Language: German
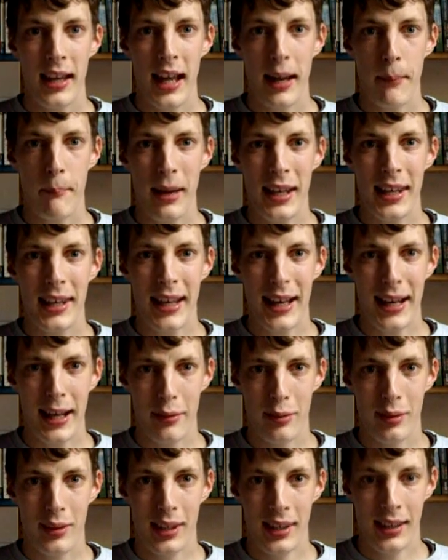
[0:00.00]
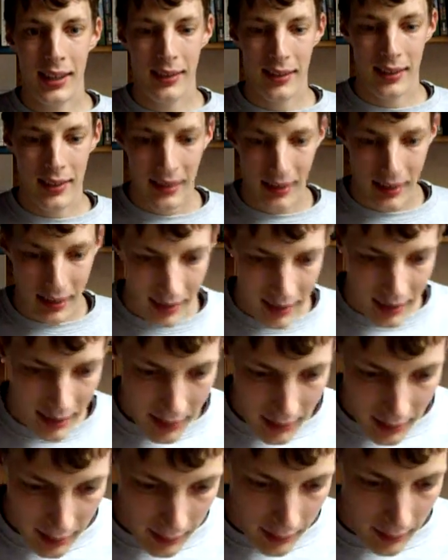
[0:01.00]
Amanda heißt die.
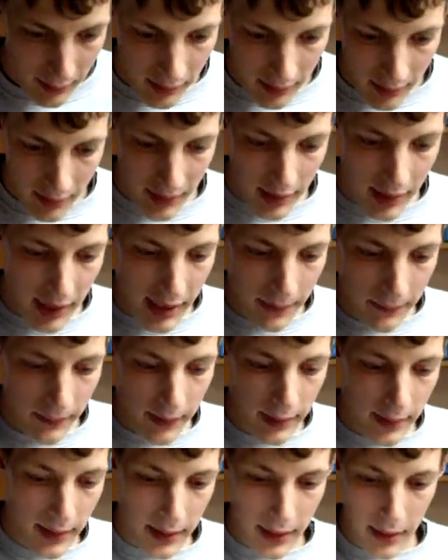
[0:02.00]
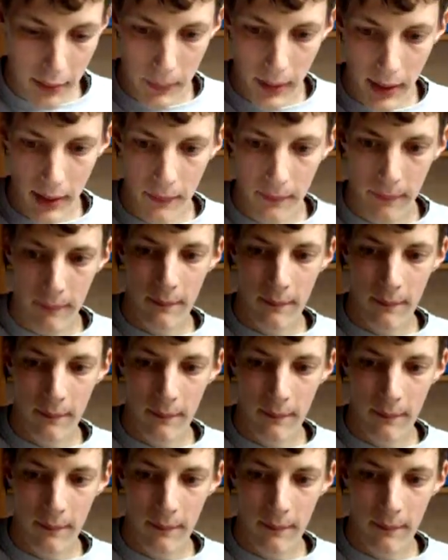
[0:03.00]
Hier, seht es mal.